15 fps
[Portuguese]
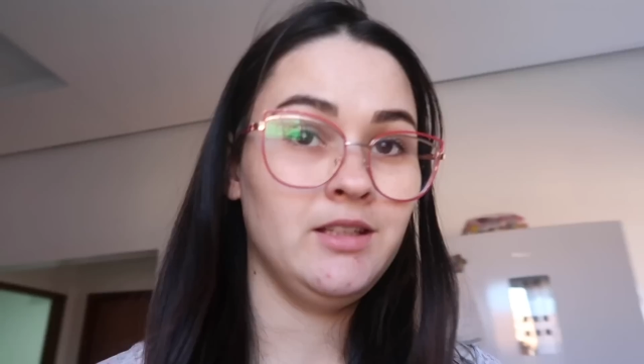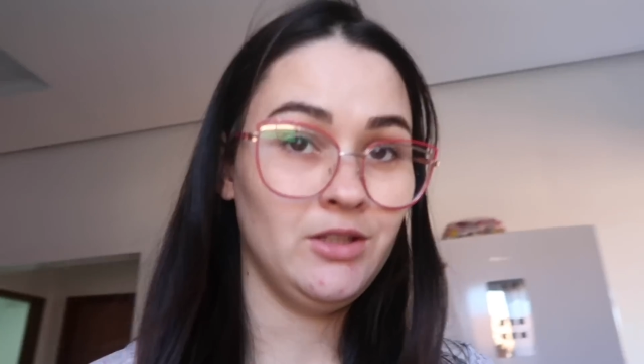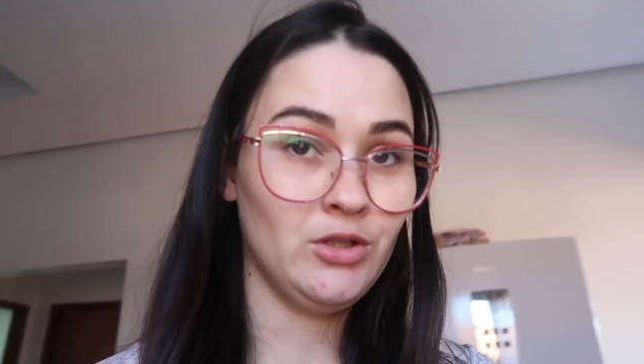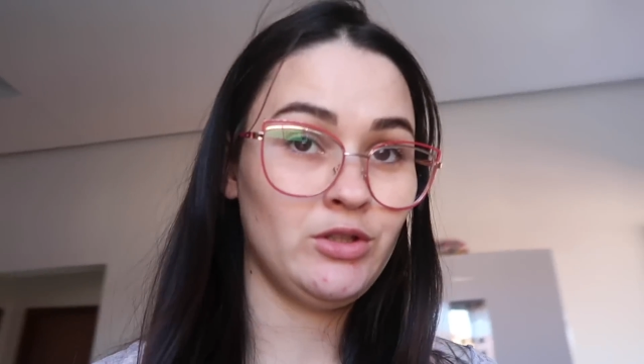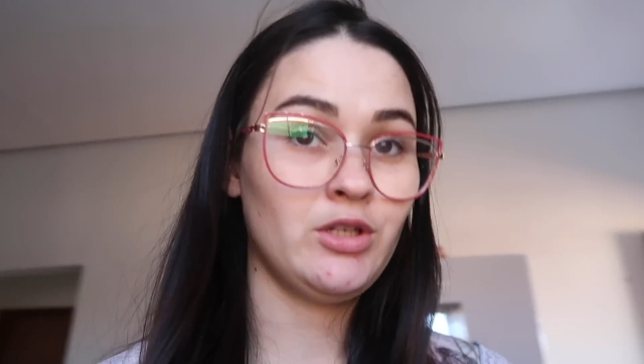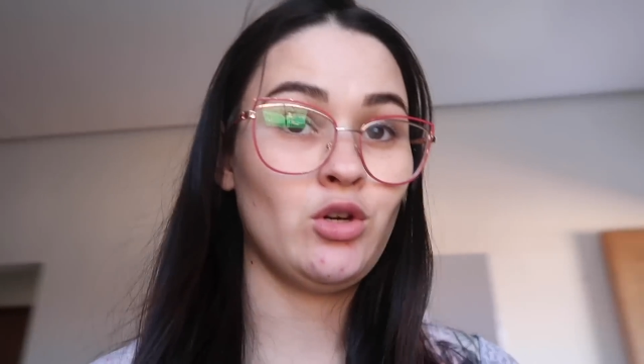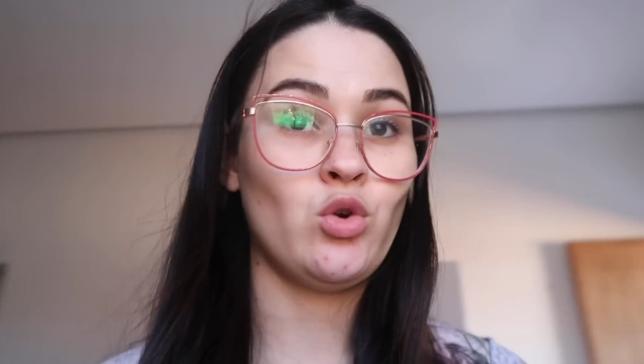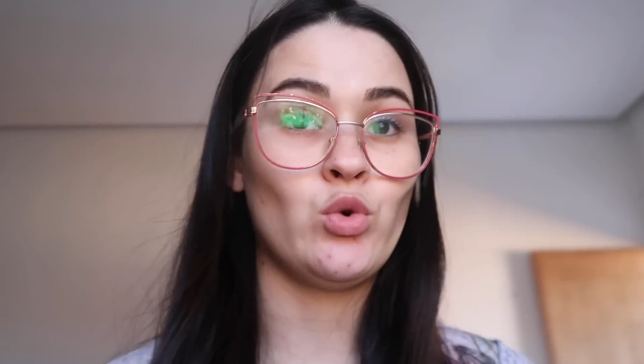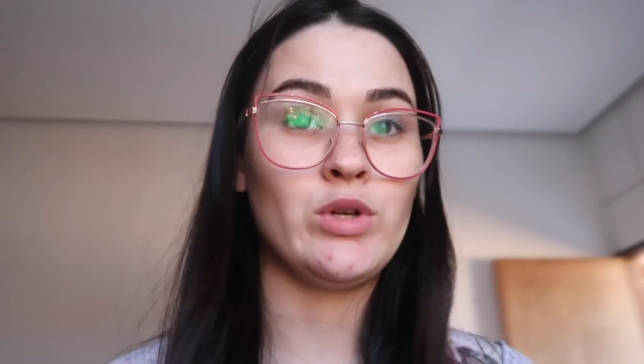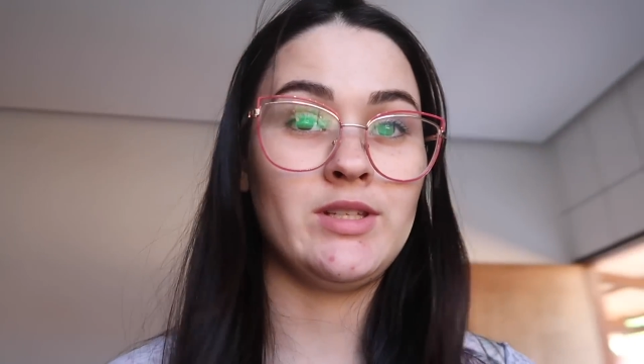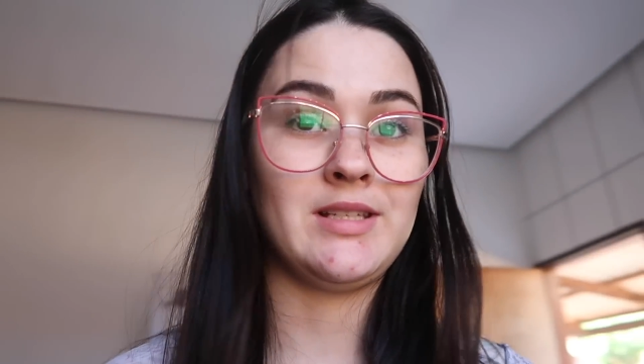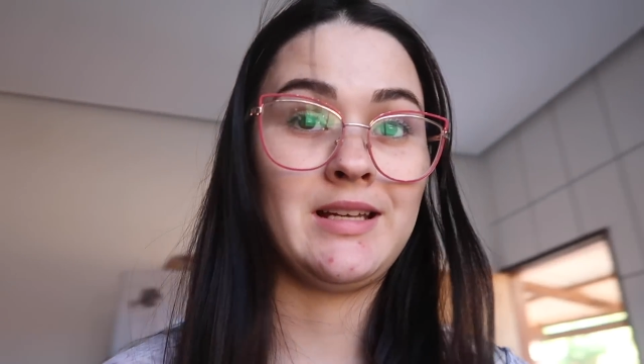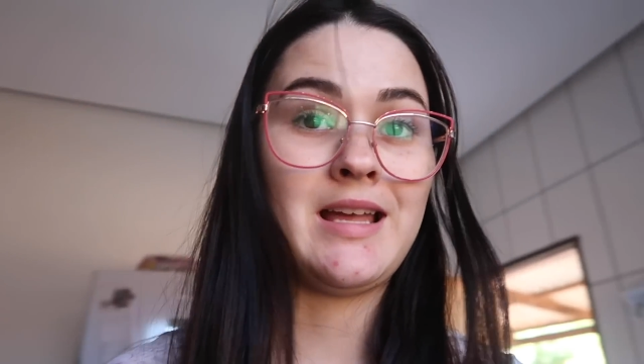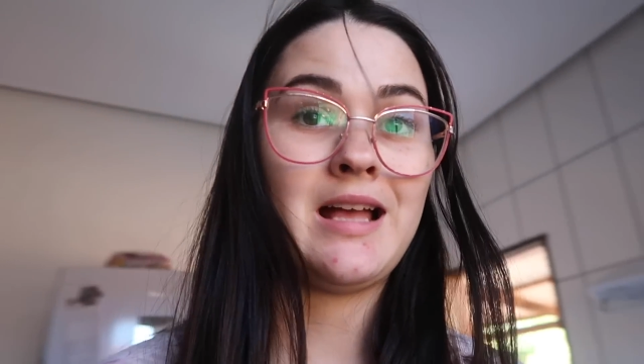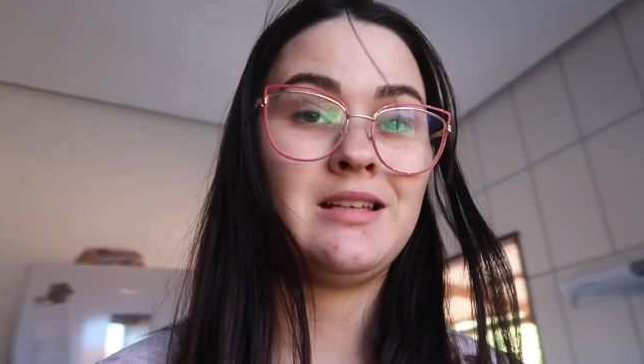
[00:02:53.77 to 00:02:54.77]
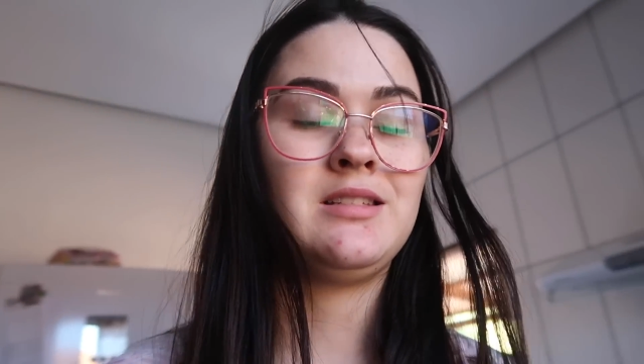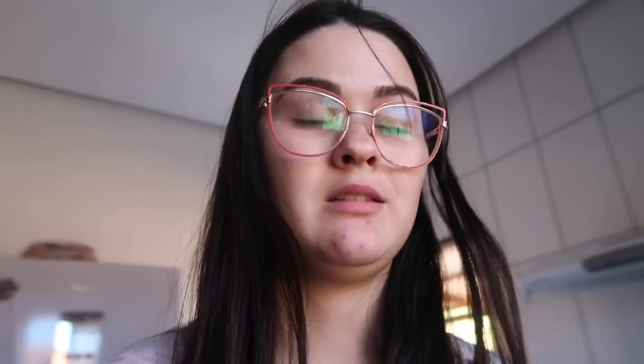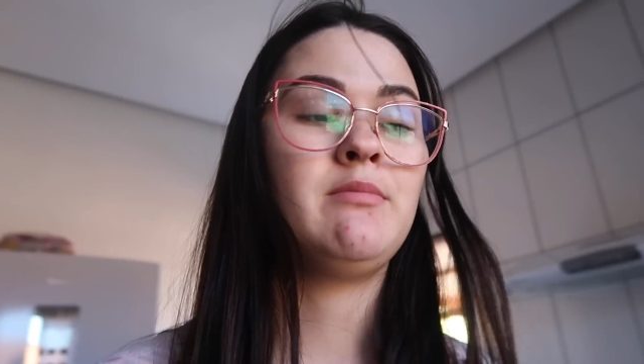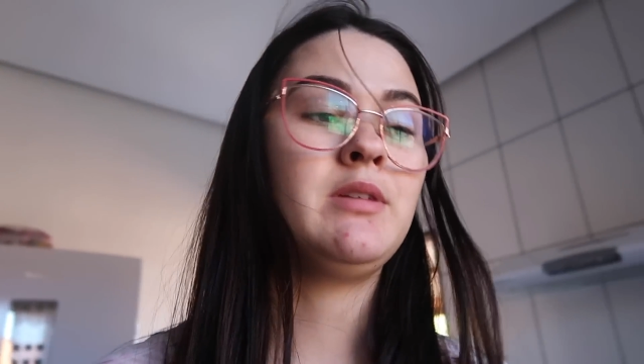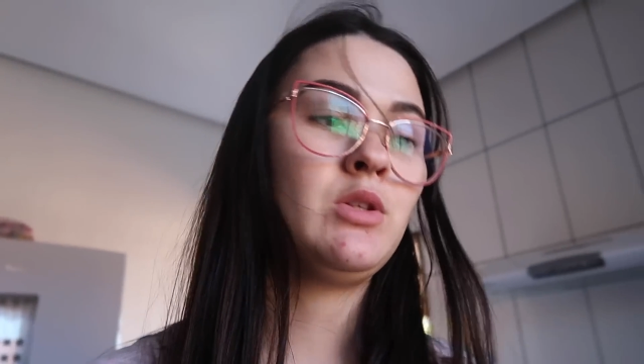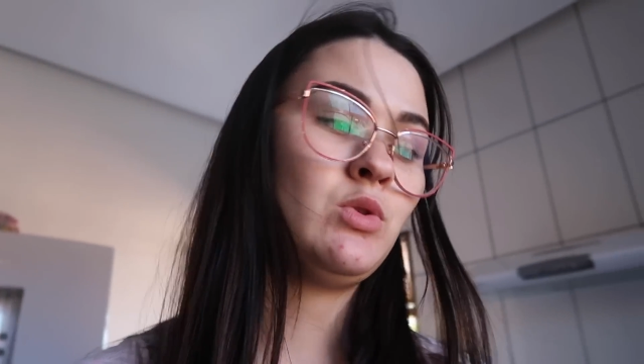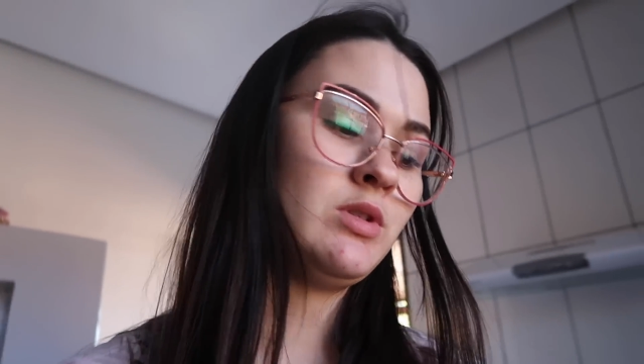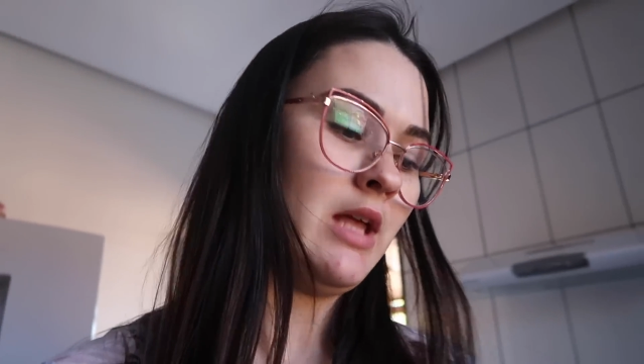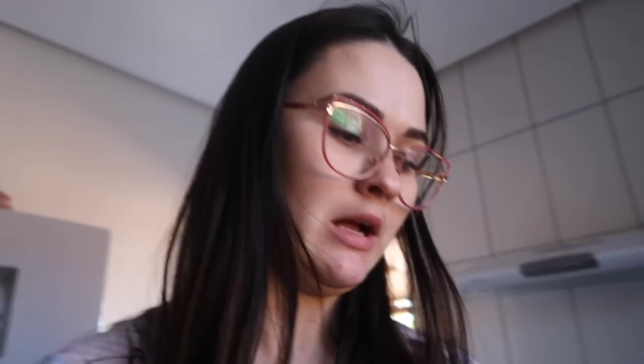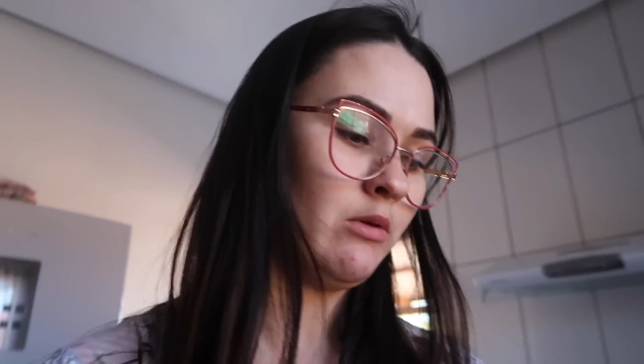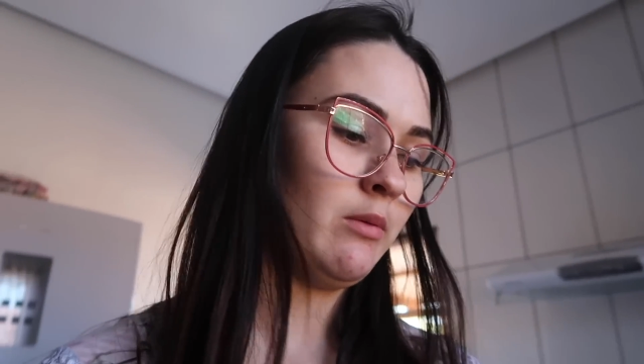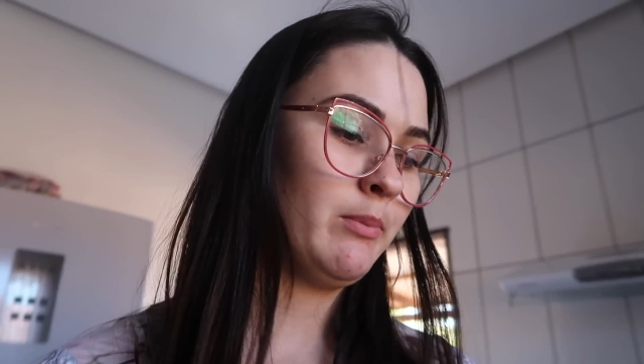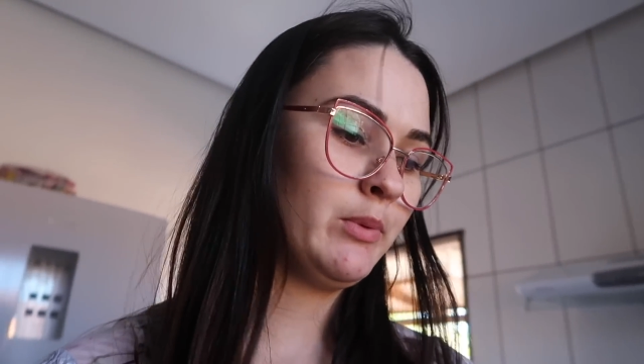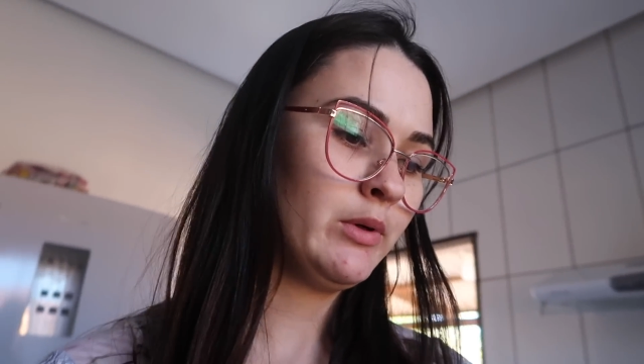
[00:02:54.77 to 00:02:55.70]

E outra coisa, gasta menos água,